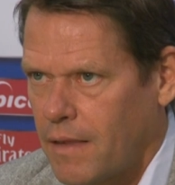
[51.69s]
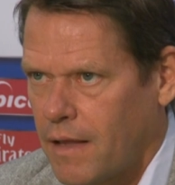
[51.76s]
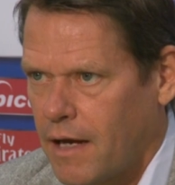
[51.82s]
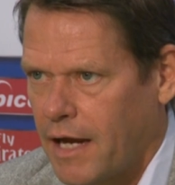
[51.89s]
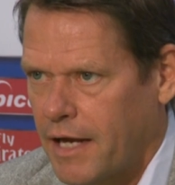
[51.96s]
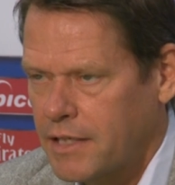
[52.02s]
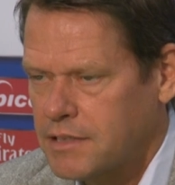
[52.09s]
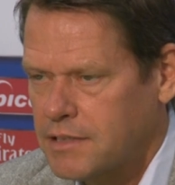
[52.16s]

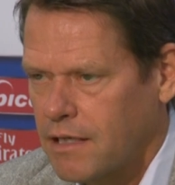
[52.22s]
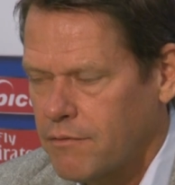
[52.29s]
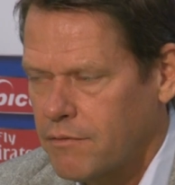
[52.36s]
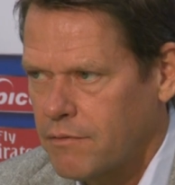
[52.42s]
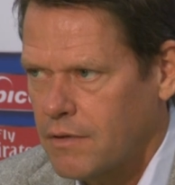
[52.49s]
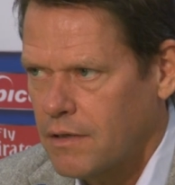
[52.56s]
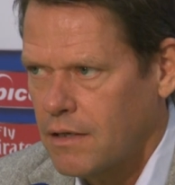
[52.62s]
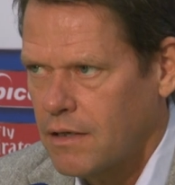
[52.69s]

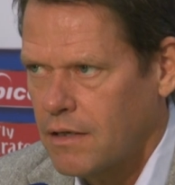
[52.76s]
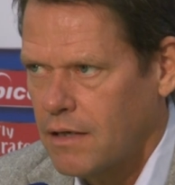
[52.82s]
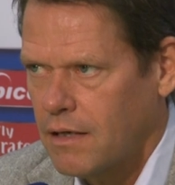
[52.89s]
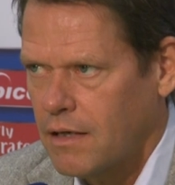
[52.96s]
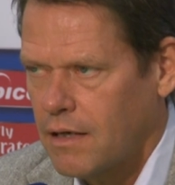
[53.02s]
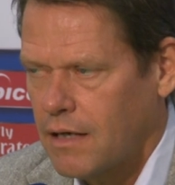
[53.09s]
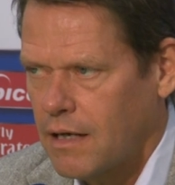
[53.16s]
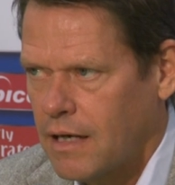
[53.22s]
Eigenschaft
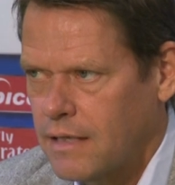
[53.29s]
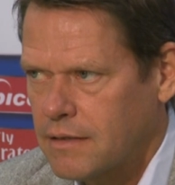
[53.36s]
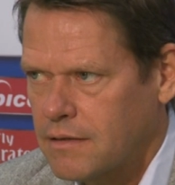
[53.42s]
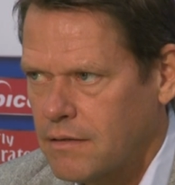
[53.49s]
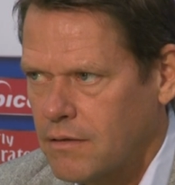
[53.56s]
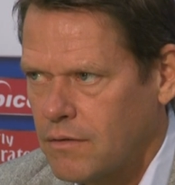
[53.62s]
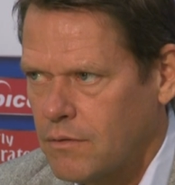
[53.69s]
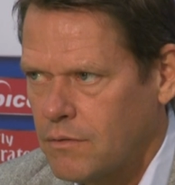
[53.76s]
hat
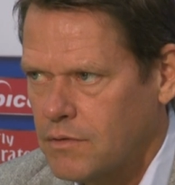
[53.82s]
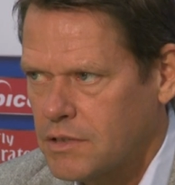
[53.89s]
und